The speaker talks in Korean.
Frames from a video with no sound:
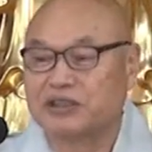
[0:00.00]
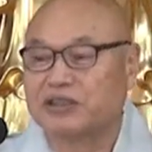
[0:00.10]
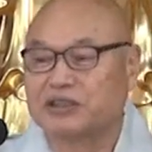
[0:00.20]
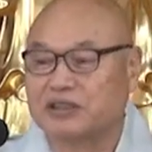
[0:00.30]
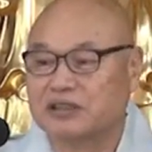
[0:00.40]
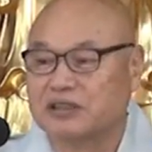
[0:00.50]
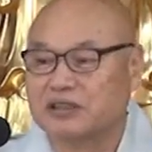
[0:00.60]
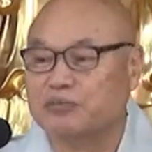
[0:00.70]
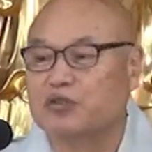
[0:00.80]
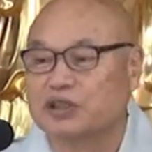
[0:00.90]
이것은
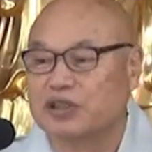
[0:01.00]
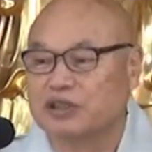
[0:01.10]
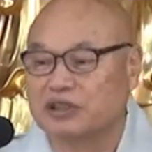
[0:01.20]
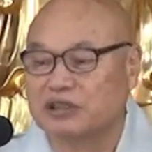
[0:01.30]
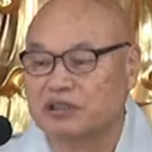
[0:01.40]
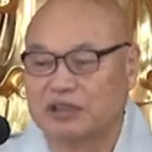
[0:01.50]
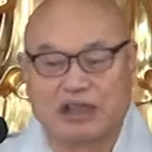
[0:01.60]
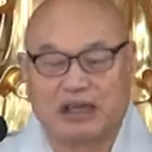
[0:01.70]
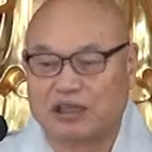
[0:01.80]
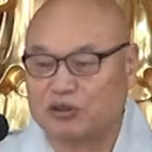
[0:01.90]
이 물건은
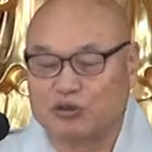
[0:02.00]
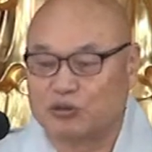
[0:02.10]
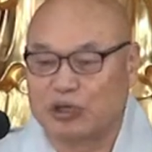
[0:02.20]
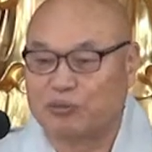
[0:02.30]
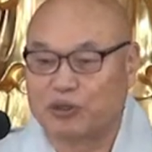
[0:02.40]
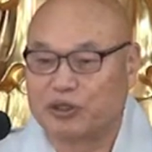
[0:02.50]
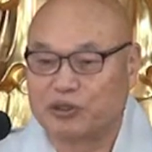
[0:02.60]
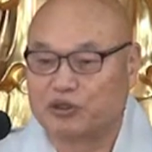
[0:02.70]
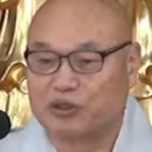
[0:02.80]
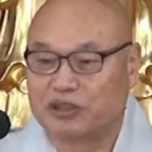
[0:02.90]
다 눈에
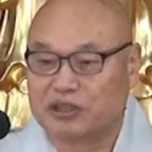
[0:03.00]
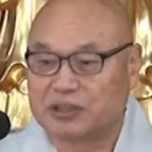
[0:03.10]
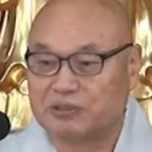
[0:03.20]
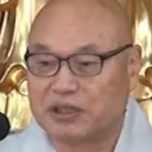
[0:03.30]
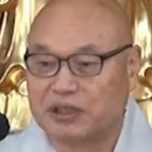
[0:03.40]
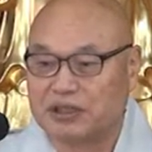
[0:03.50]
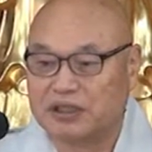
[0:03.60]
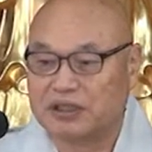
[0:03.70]
보이는 거 초월했습니다.